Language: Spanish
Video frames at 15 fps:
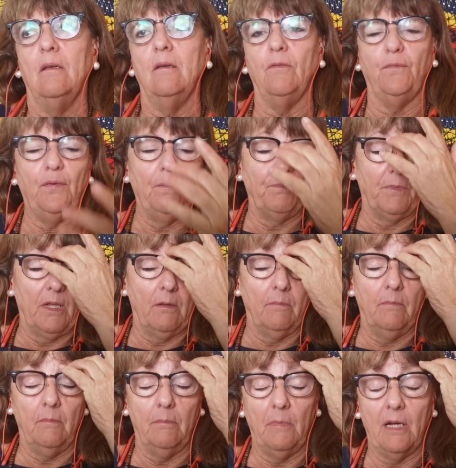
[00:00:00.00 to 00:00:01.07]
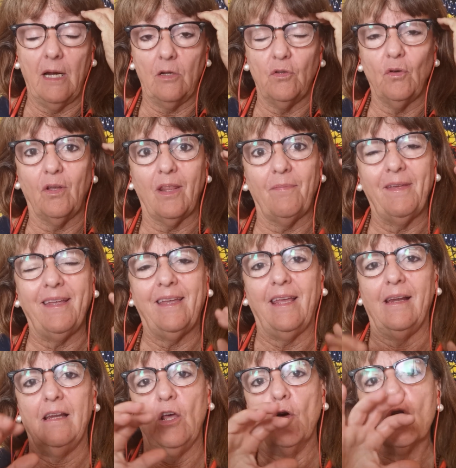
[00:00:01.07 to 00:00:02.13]
En fin, mirar, yo cada vez
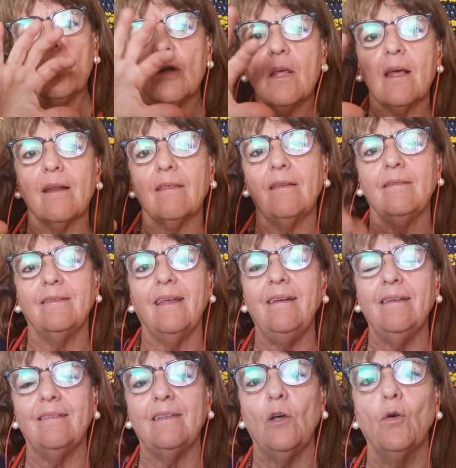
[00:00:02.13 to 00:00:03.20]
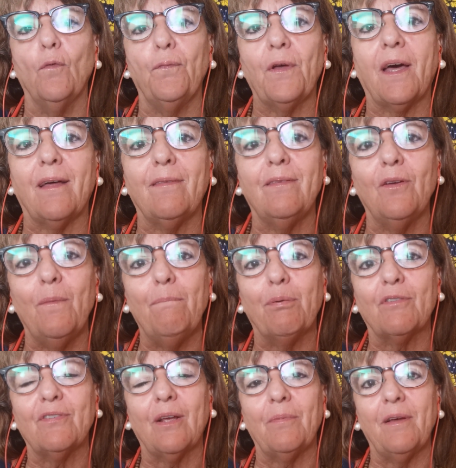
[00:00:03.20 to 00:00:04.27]
que leo neandertales tengo fijación
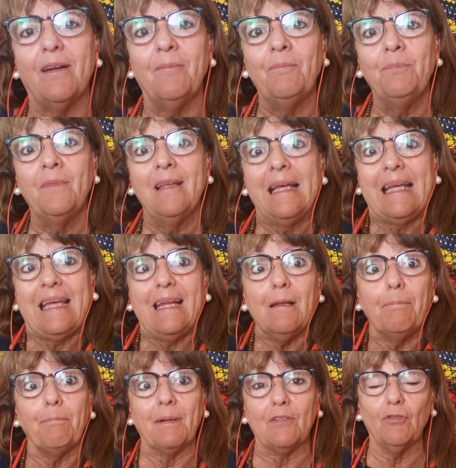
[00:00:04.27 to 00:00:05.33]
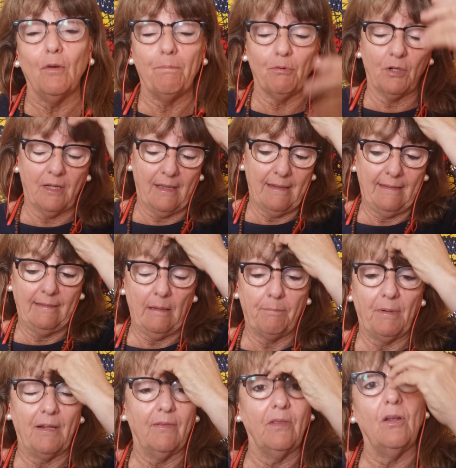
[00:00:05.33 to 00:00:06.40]
por saber qué les pasó, por qué
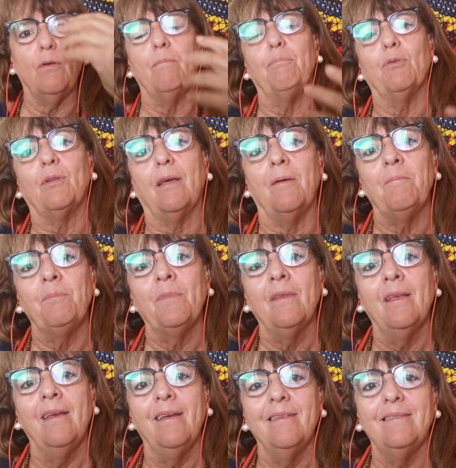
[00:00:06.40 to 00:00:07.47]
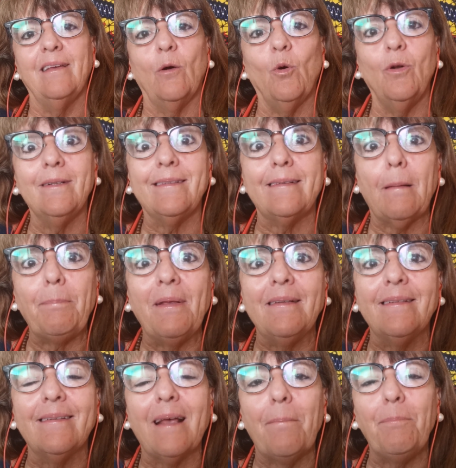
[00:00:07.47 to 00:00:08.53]
desaparecieron, porque llegó el
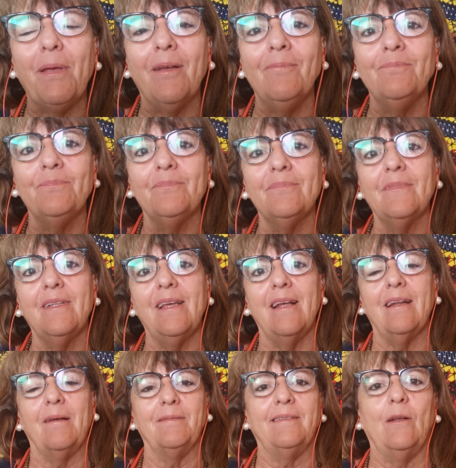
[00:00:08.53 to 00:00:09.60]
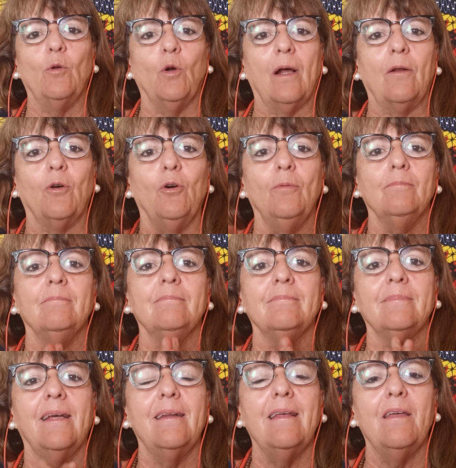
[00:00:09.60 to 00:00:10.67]
sapiens sapiens y ala, se lo cargó
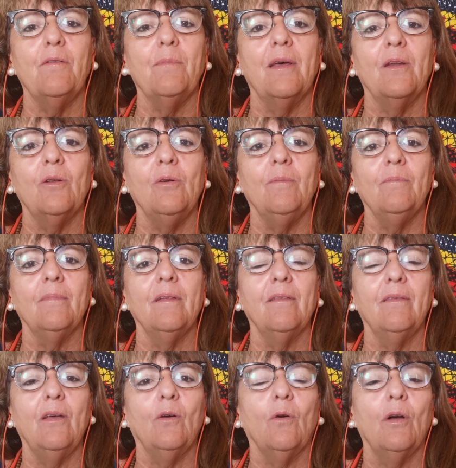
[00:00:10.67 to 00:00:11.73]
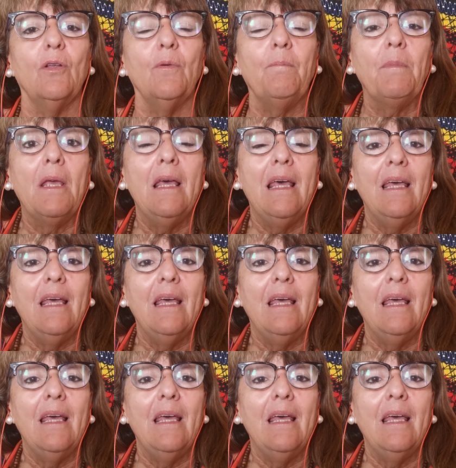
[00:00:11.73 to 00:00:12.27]
en nadie menos, En cinco años.